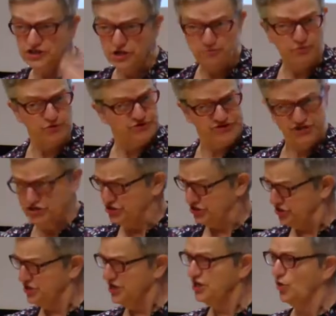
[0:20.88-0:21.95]
ni petit,
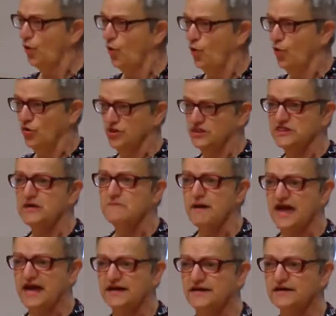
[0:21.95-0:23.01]
ni gros, ni
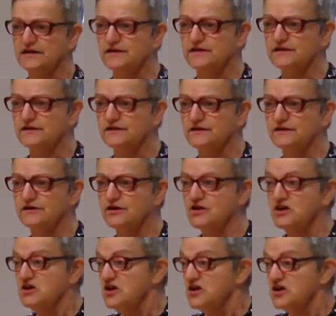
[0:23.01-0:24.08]
maigre.
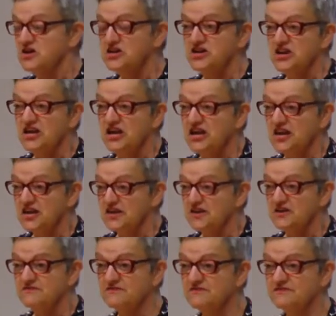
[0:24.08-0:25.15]
Il est
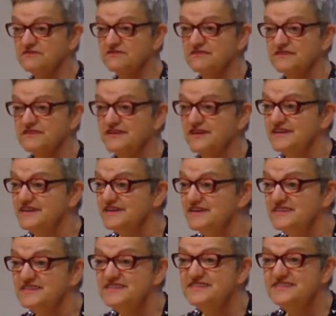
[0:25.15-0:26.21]

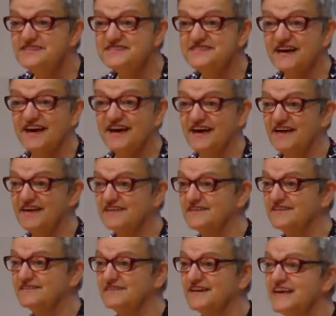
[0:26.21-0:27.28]
discret,
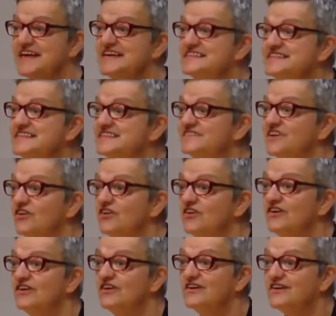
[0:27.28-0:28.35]
hésitant,
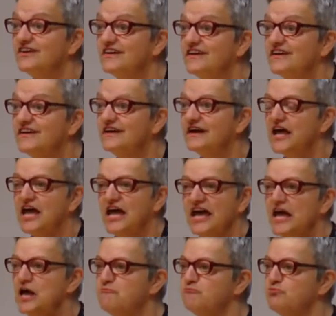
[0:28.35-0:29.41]

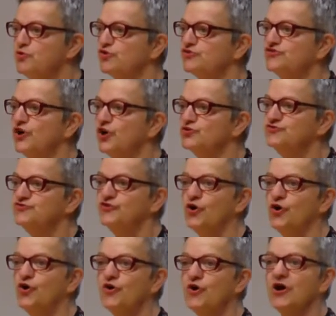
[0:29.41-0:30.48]
et pourtant
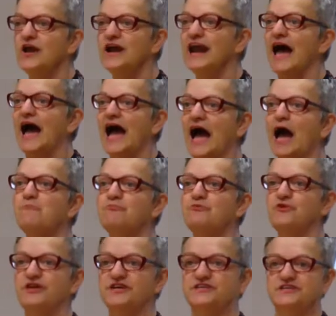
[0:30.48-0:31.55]
Dieu l'a
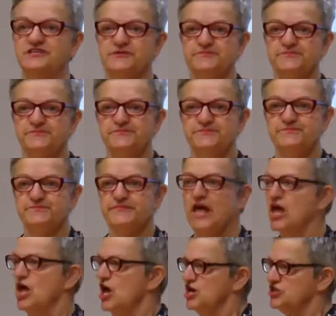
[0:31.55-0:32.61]
appelé.
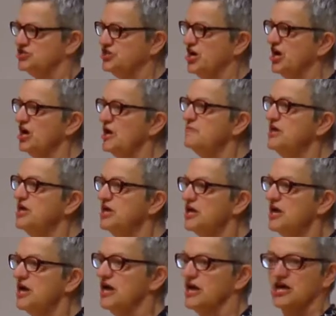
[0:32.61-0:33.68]

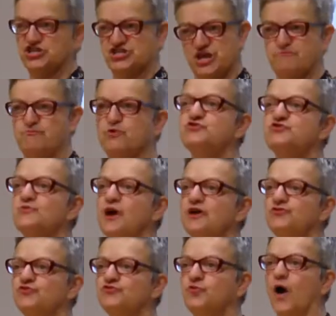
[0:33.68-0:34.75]
Jérémie, j'ai
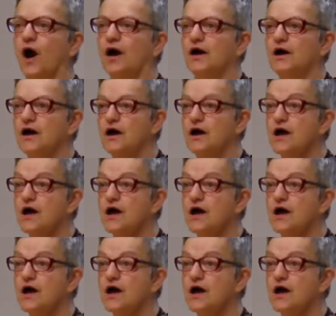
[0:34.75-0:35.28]
besoin de toi.